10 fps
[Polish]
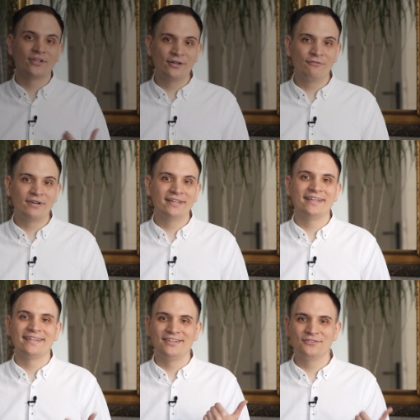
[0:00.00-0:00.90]

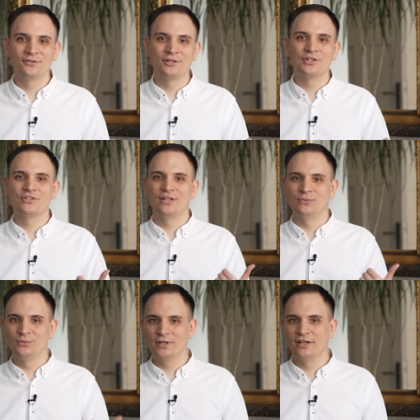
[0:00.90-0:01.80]
zachowane historyczne
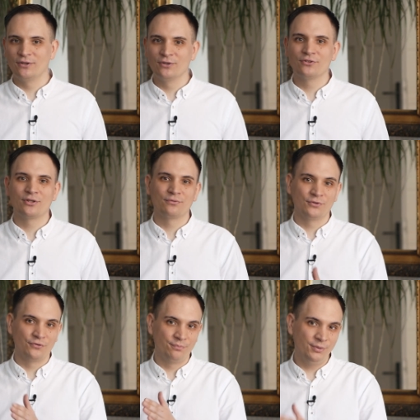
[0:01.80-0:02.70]
długie o
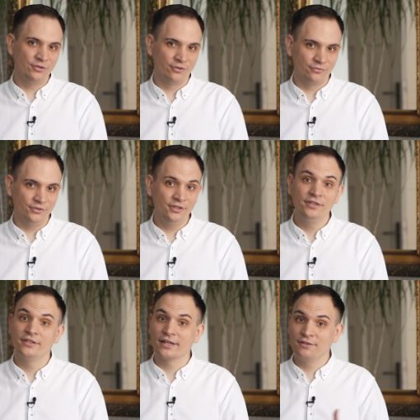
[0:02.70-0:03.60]
zarówno w
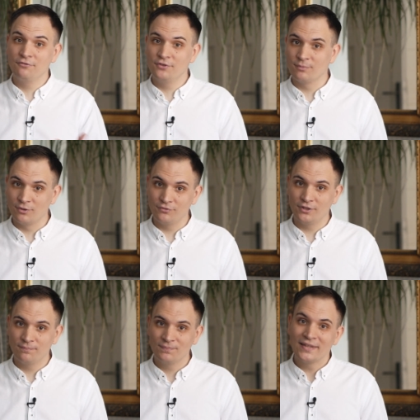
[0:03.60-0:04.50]
pisowni, jak i w
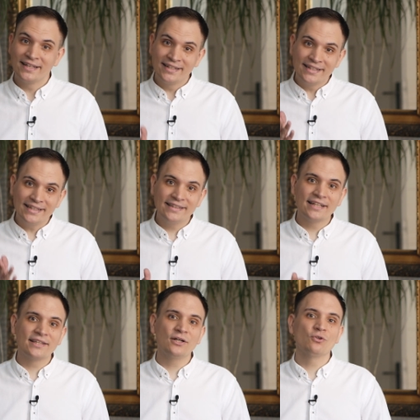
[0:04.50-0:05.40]
wymowie. I
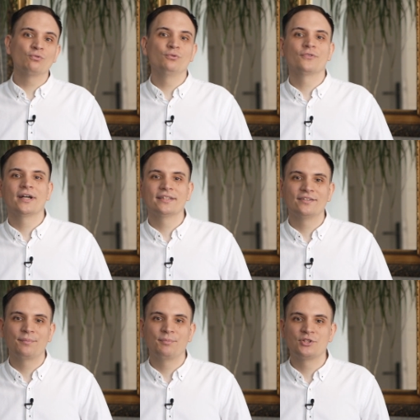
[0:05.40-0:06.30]
dlatego słówka te
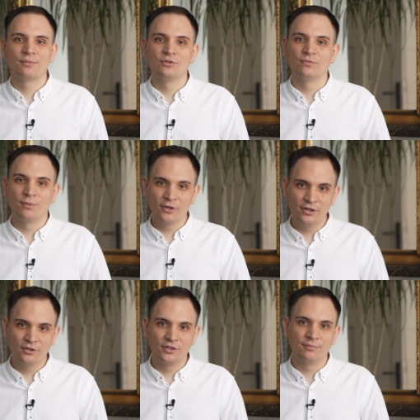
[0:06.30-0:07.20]
zapiszemy z
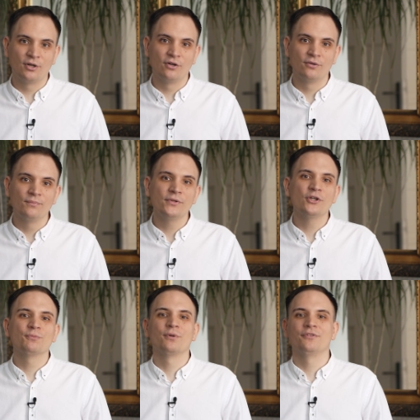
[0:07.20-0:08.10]
pochylonym o i
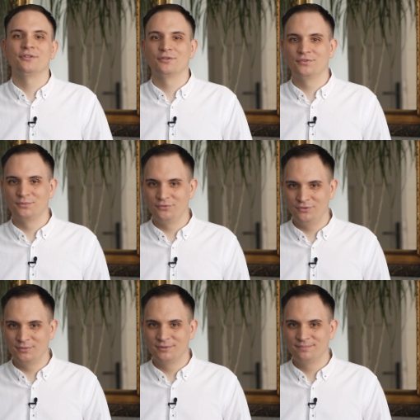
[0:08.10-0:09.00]
odpowiednio
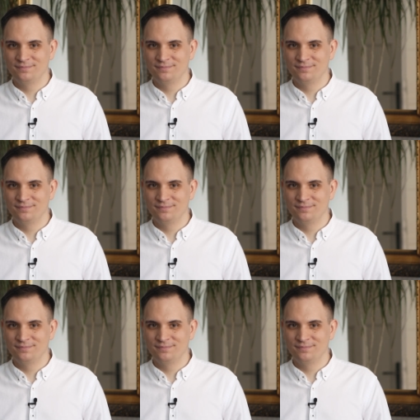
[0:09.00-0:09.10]
wymówimy.